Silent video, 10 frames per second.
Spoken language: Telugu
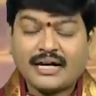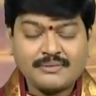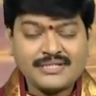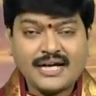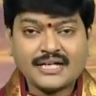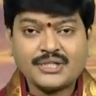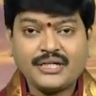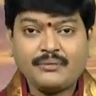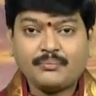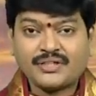
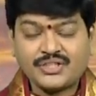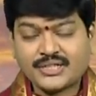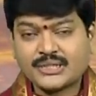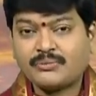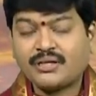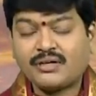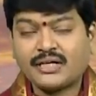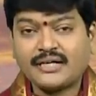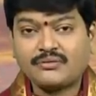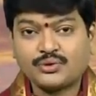కర్మసాక్షి ప్రత్యక్ష
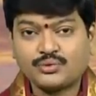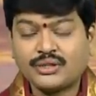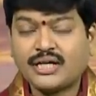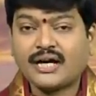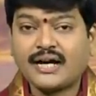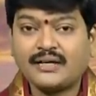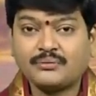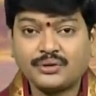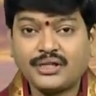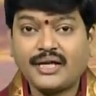భగవాన్ అయినటువంటి
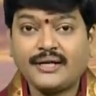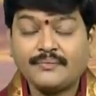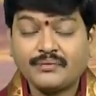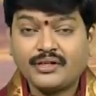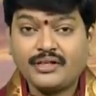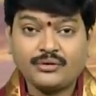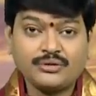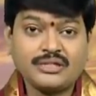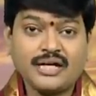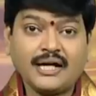సూర్యనారాయణమూర్తి ఈ
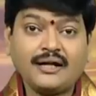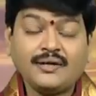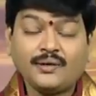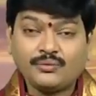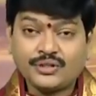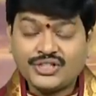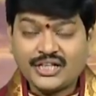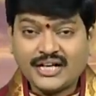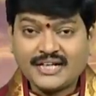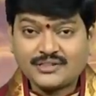రోజున
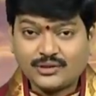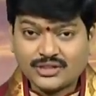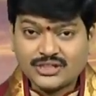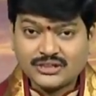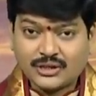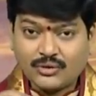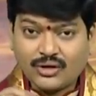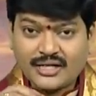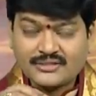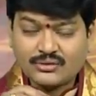వృశ్చిక రాశిలో నుంచి
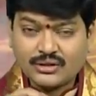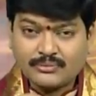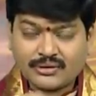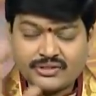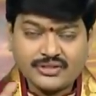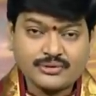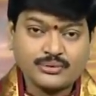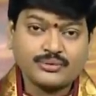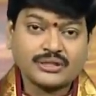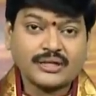ధనుర్రాశిలోకి
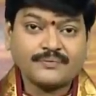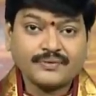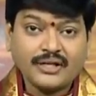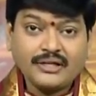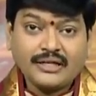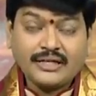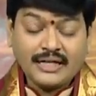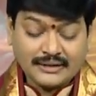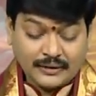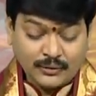ప్రవేశిస్తూ ఉంటాడు
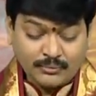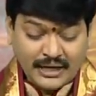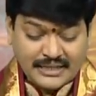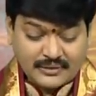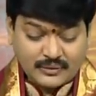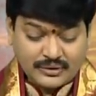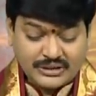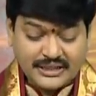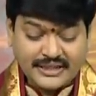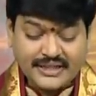ఇలా ధనుర్మాసంలో
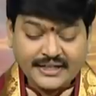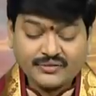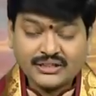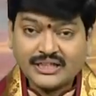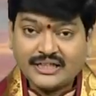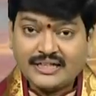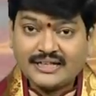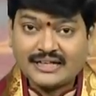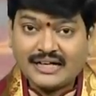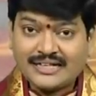జరిగేటువంటి
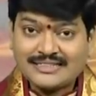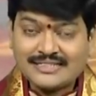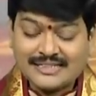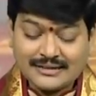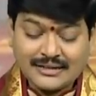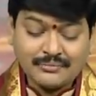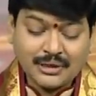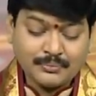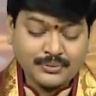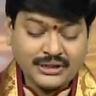ఈ రాశి
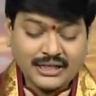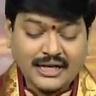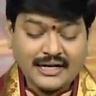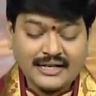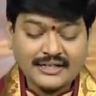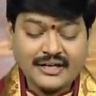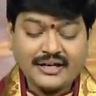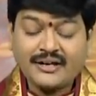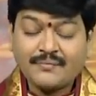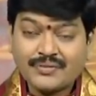సంక్రమణ పుణ్యకాలానికి